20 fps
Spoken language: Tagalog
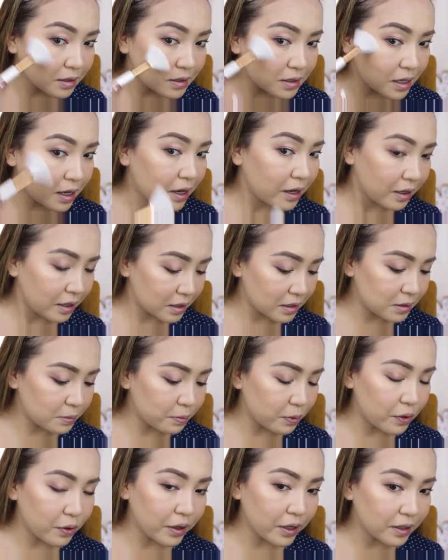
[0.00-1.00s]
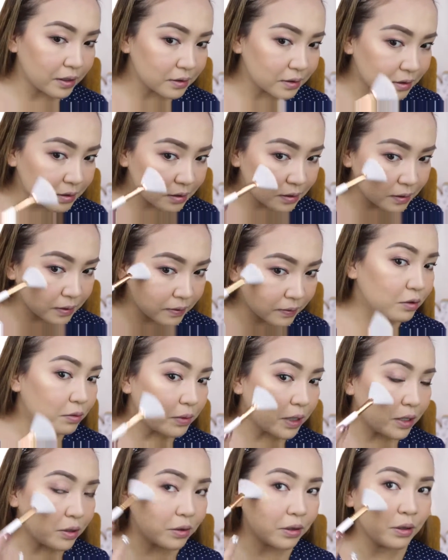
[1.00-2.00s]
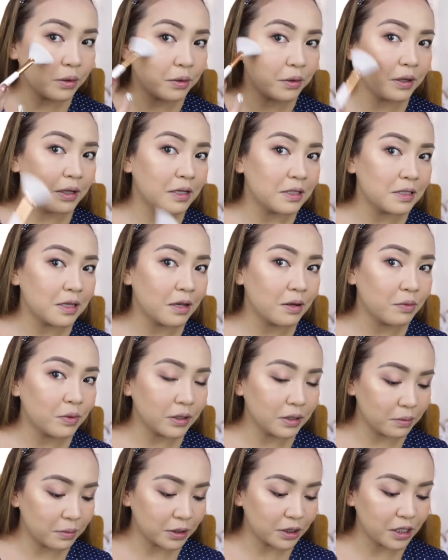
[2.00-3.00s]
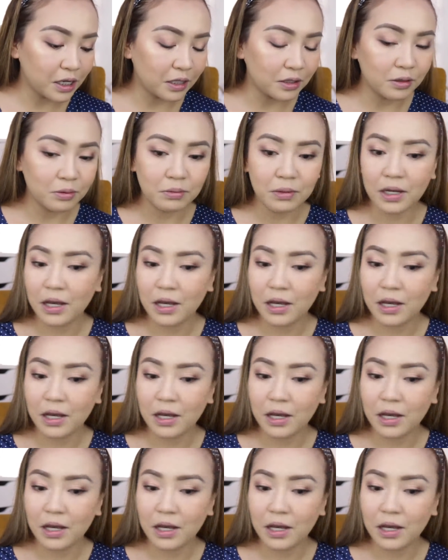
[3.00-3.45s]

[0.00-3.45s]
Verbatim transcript: Sa highest point. Kung meron kayong oily skin, wag na masyadong